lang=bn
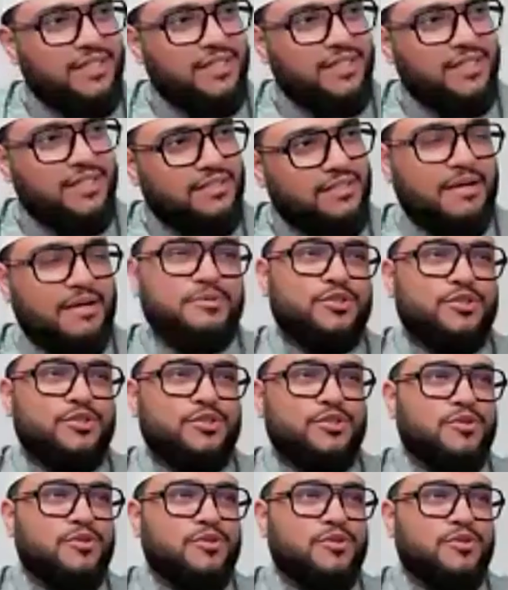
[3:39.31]
ধাবিত
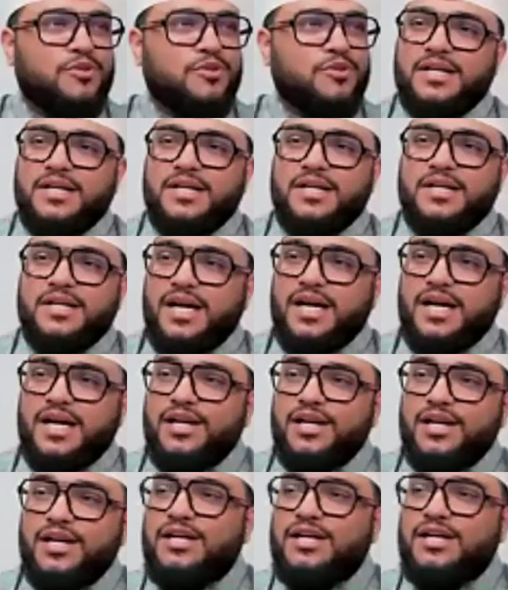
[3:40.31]
করতে পারে
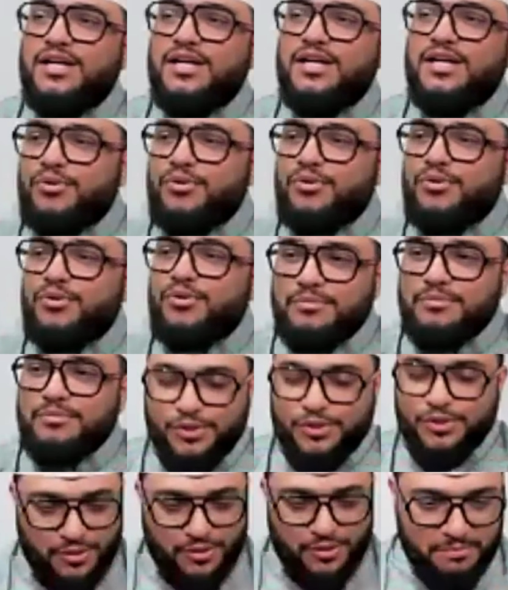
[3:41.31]
আল্লাহর পথে ধাবিত
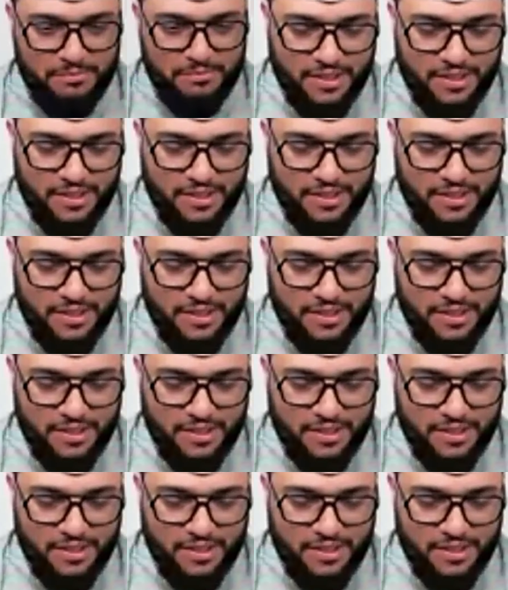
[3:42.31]
করতে পারে